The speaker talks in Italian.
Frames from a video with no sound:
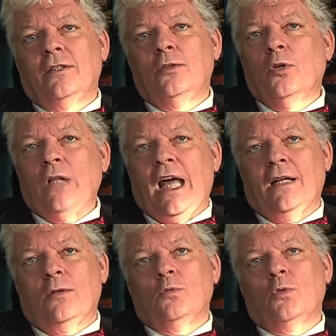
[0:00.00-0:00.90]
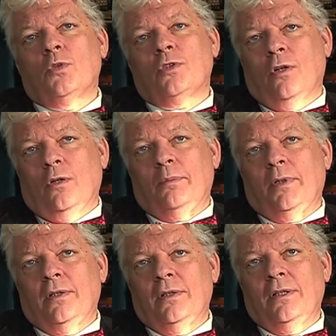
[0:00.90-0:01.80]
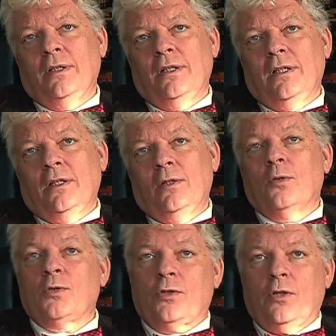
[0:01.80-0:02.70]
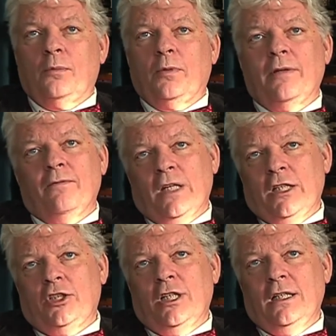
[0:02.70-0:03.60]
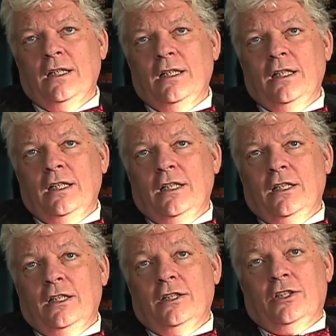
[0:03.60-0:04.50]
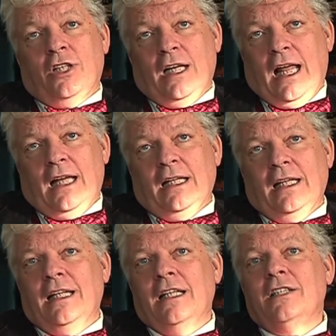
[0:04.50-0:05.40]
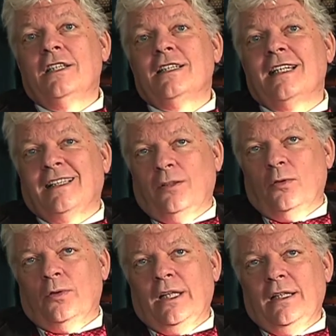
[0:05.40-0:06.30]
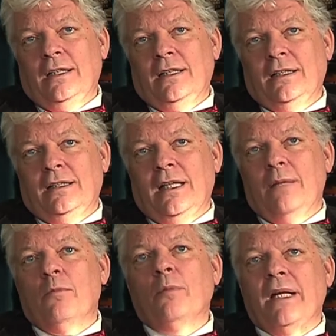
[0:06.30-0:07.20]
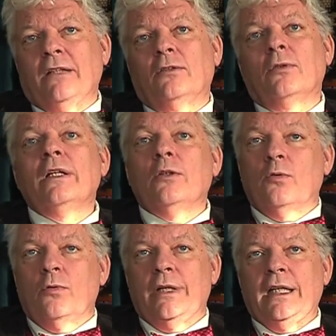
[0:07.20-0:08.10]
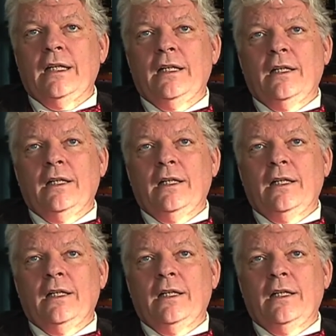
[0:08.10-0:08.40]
non ha uno scopo. Lo scopo invece ce l'ha il legislatore nel momento in cui